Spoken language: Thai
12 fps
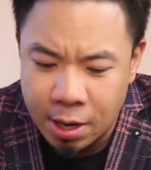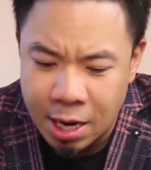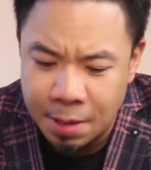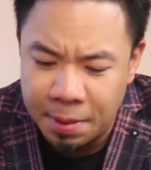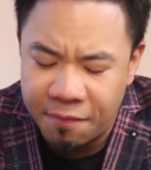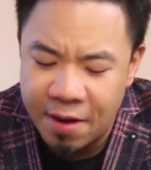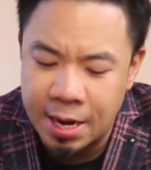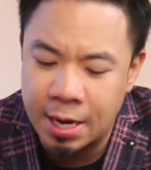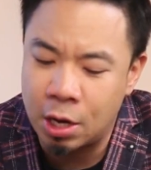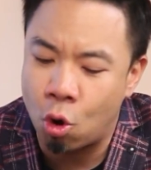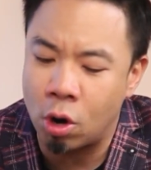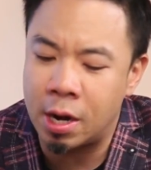ก่อนหน้านี้มีแฟน
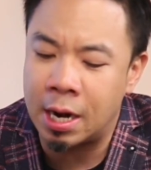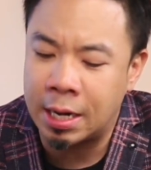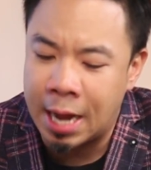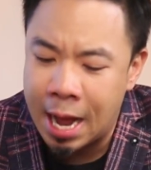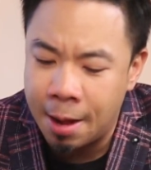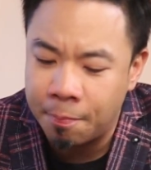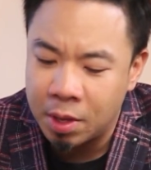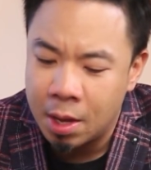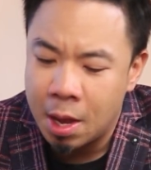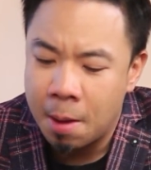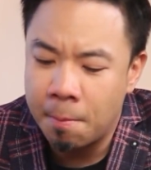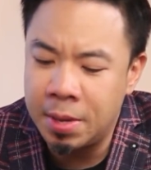1คนนะคะ
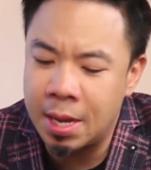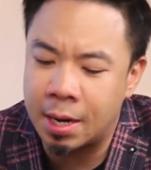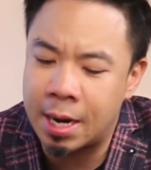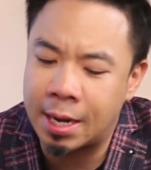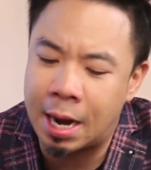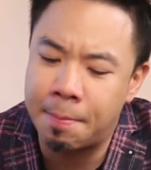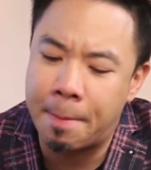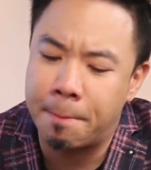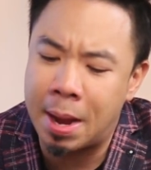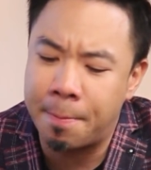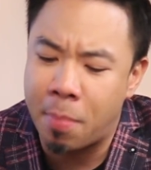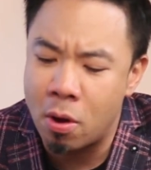มีอะไรกันแบบ
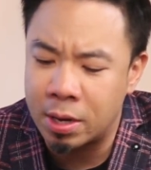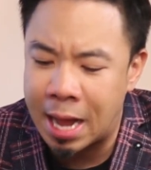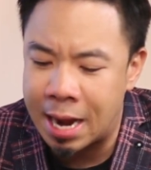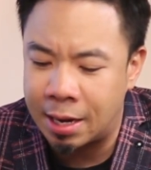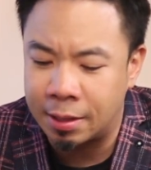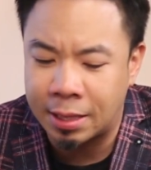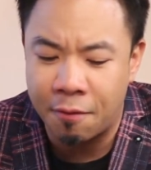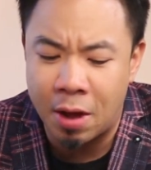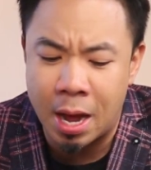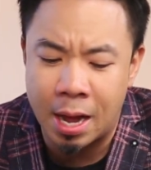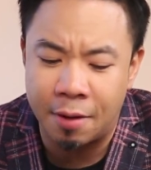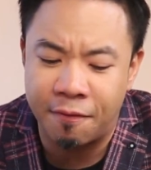ไม่ป้องกันแต่ว่า